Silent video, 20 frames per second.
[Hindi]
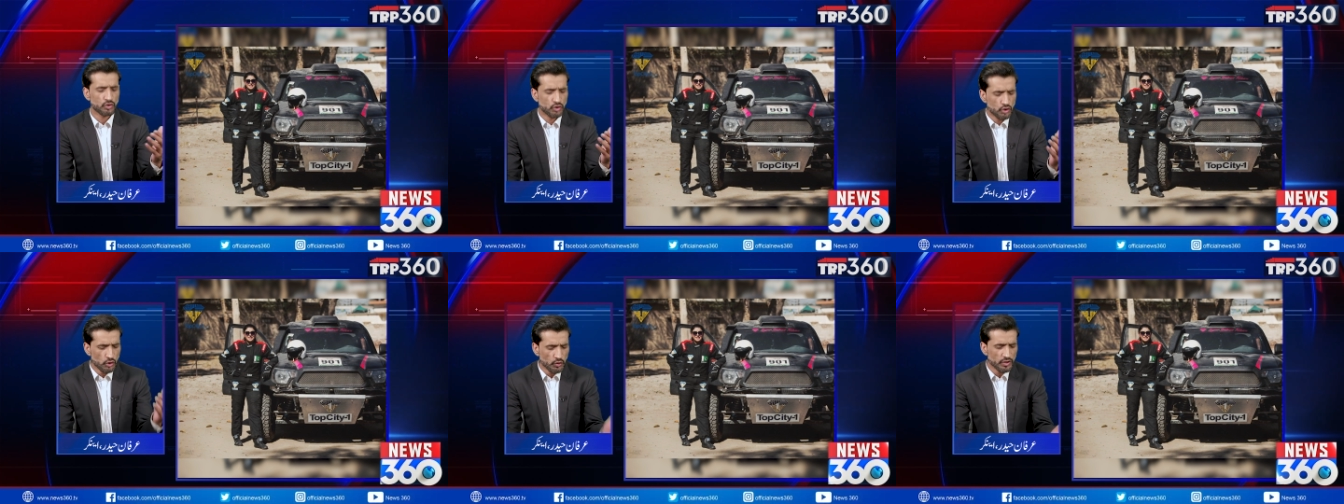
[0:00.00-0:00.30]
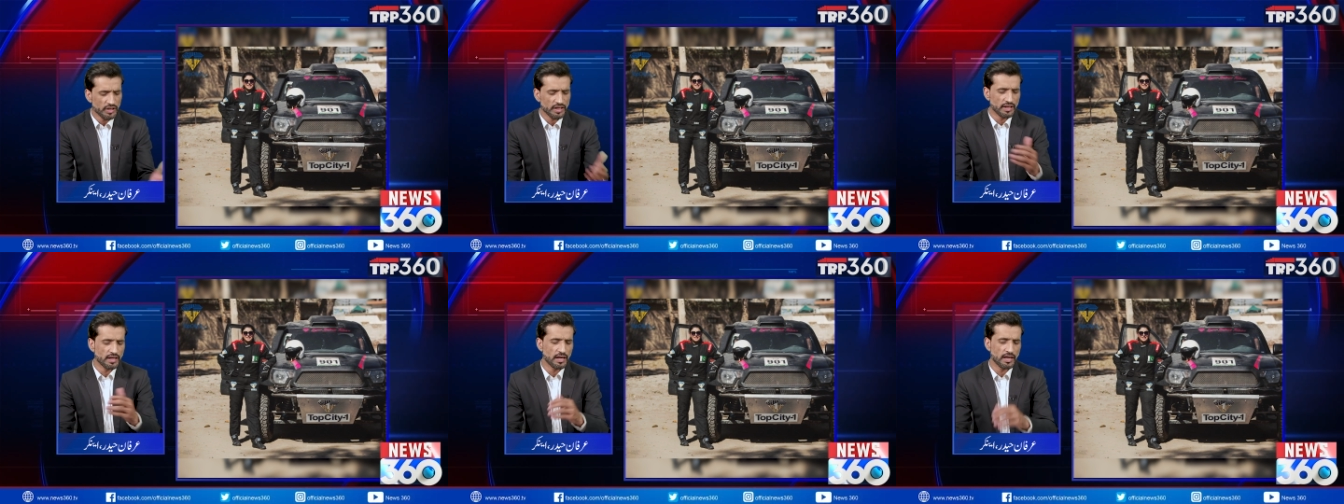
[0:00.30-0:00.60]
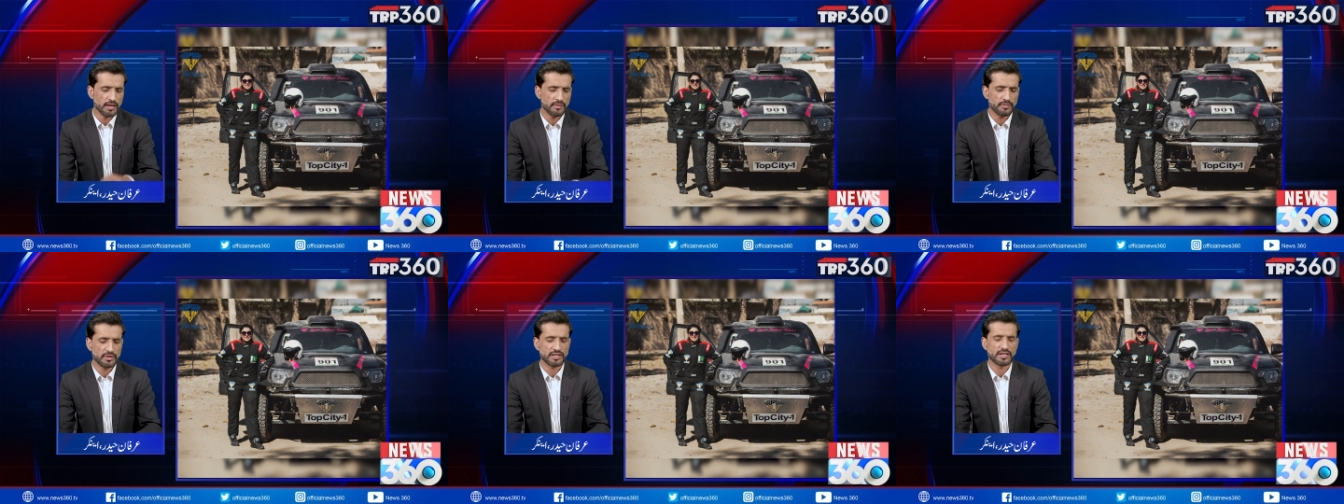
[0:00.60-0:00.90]
छोटी
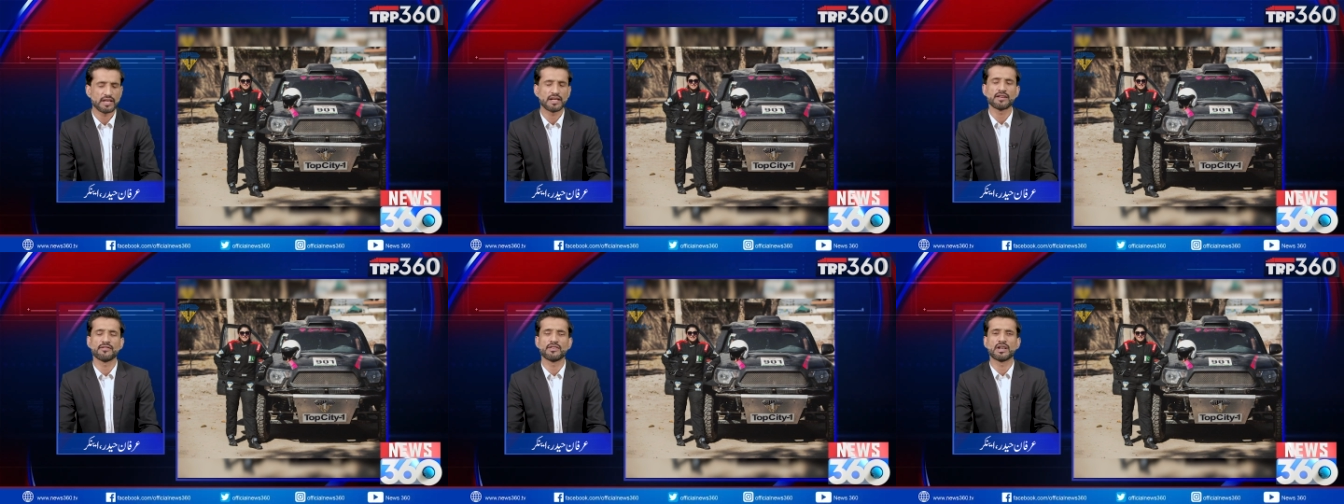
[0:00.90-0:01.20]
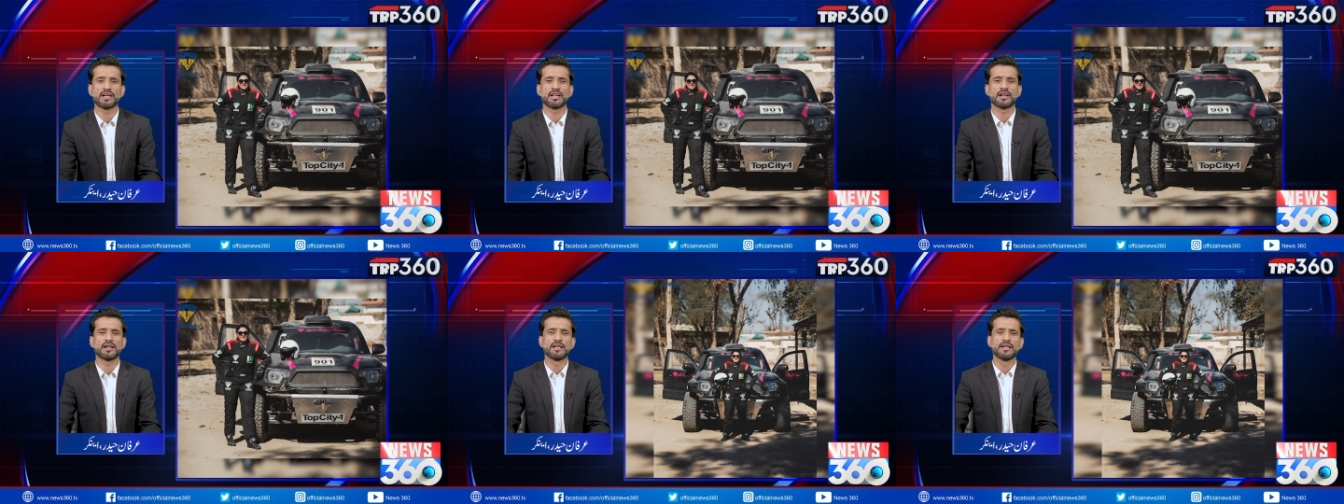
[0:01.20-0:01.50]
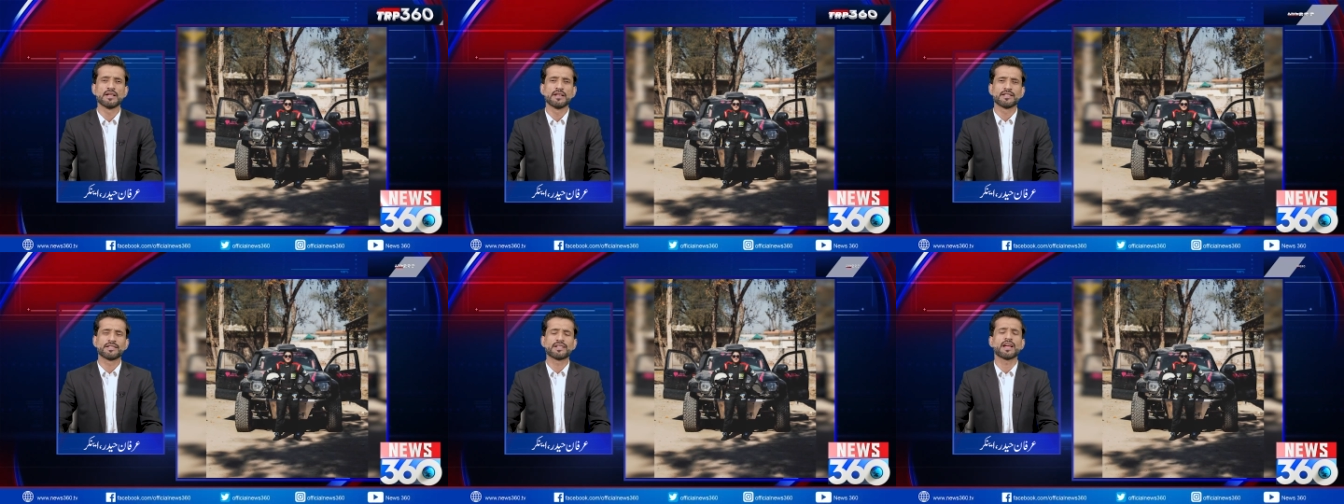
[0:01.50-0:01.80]
गाड़ी पे जाने वाला
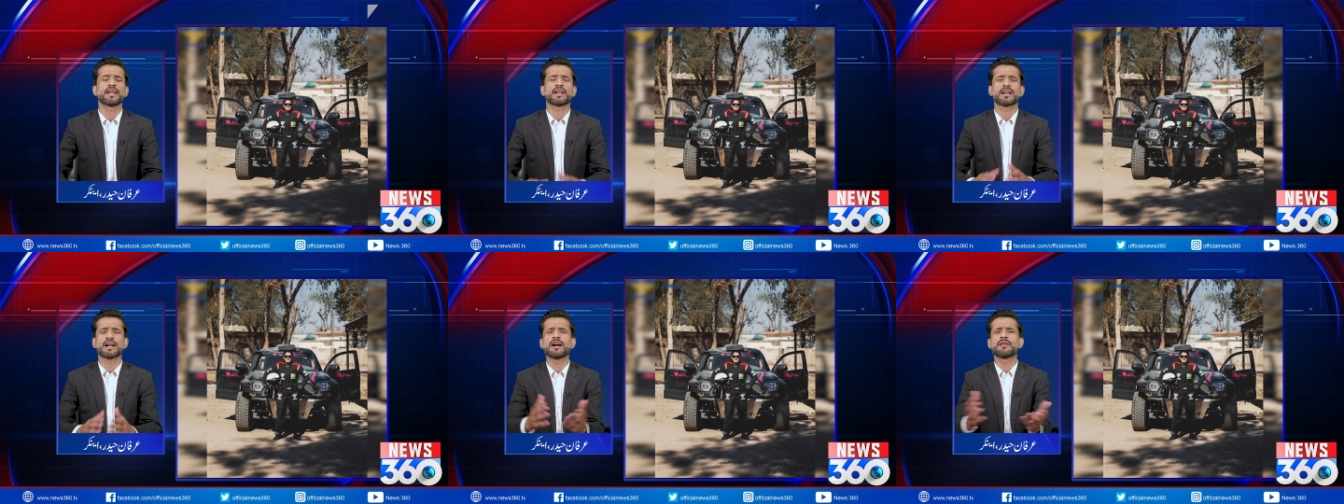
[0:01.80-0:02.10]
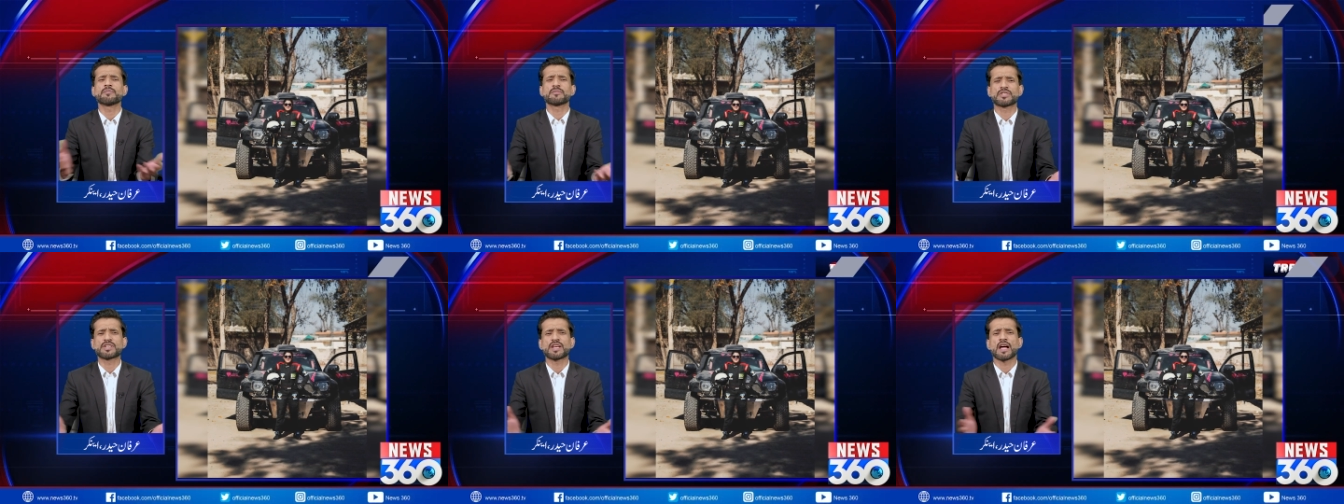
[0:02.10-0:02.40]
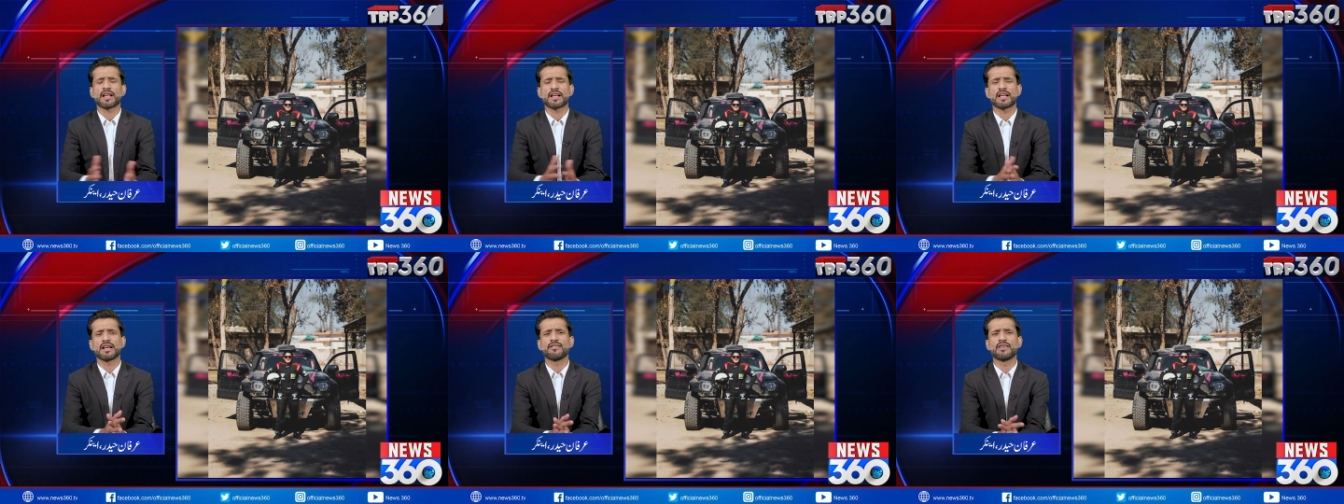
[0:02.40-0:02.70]
या एक आम
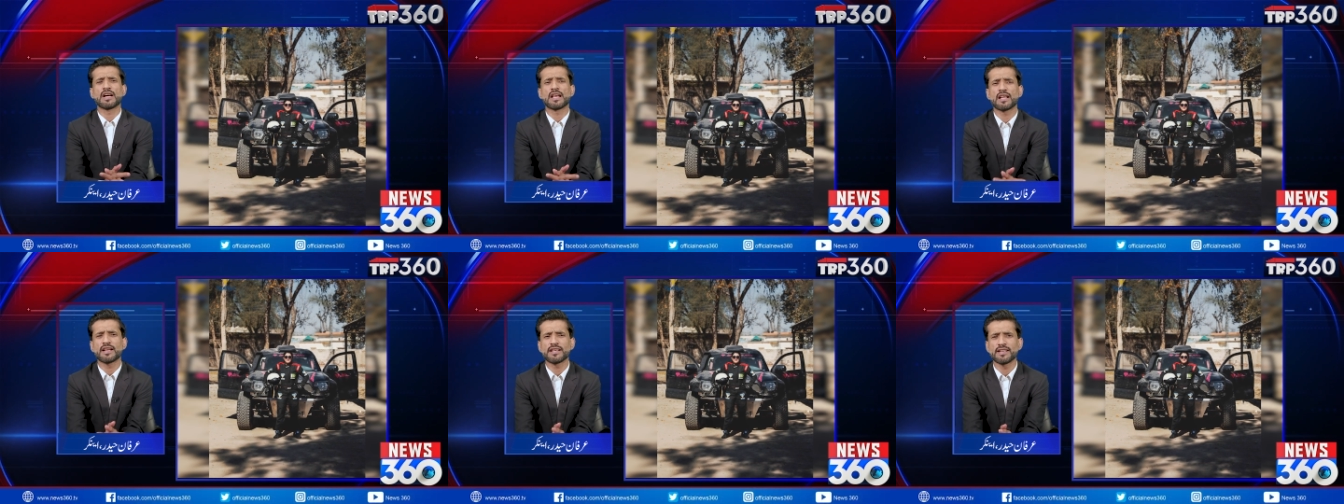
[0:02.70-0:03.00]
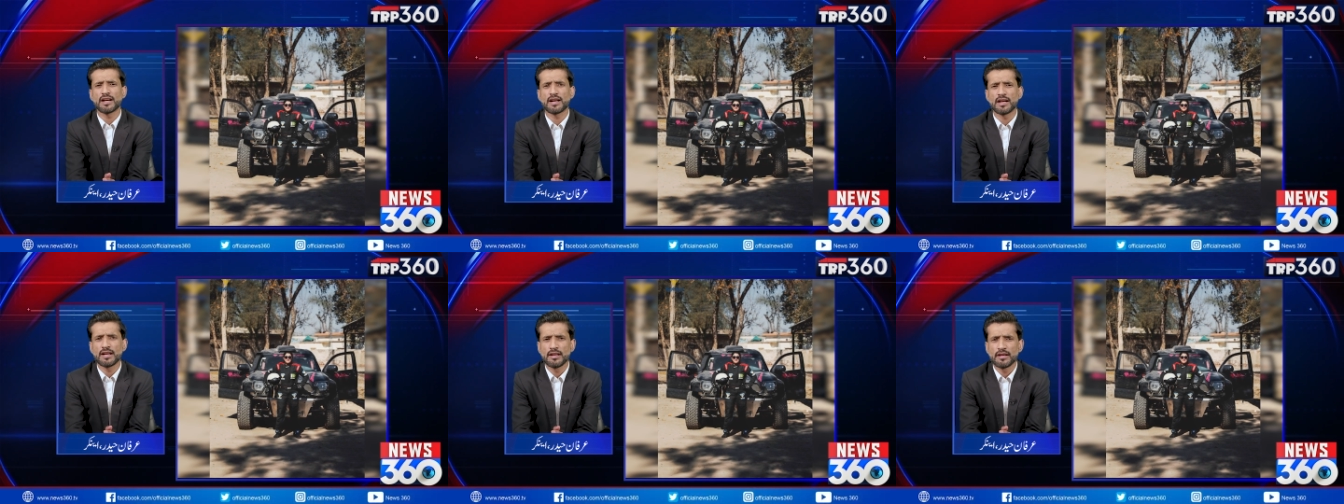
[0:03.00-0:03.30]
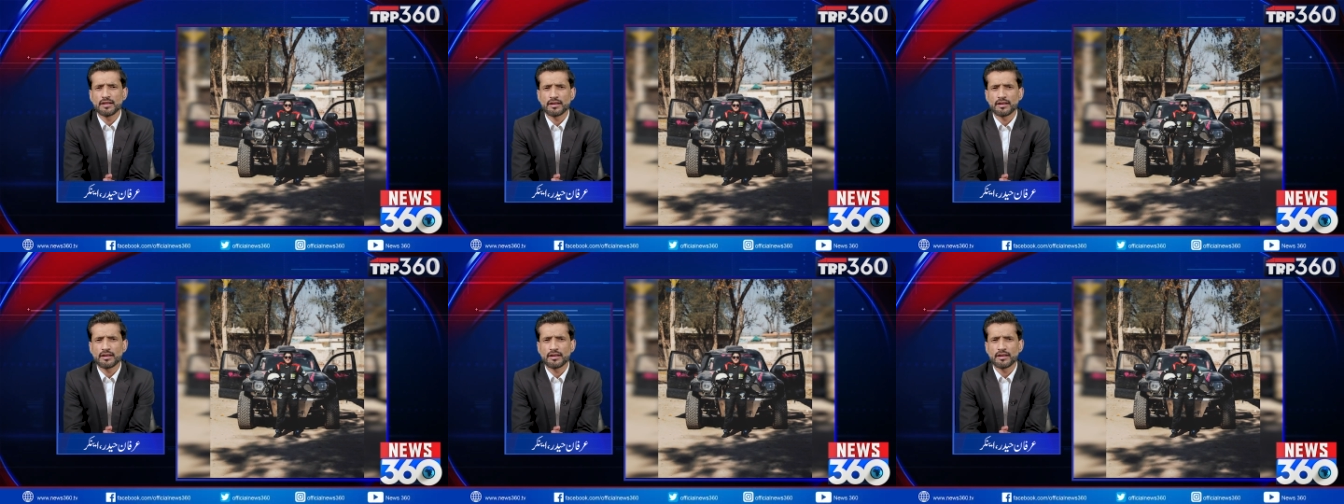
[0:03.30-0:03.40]
साइकिल वाला या